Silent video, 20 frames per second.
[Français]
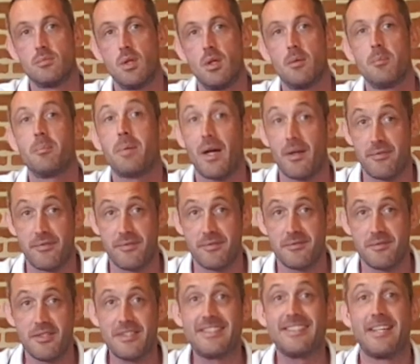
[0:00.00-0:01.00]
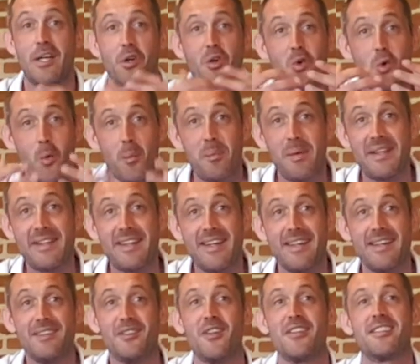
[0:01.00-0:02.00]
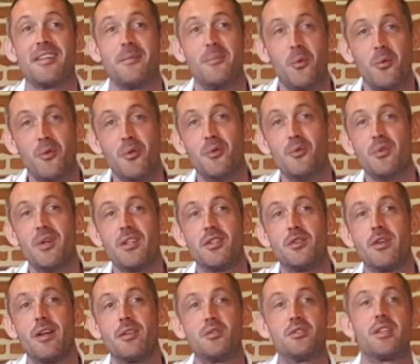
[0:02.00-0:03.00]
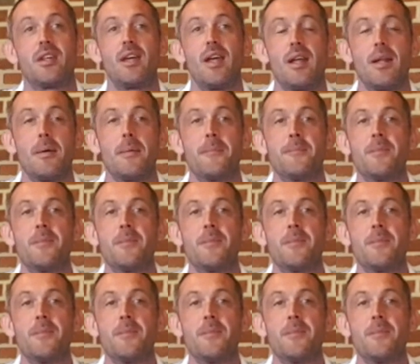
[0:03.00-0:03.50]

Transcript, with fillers: Bref, c'est compliqué dans un monde de nourriture industrielle.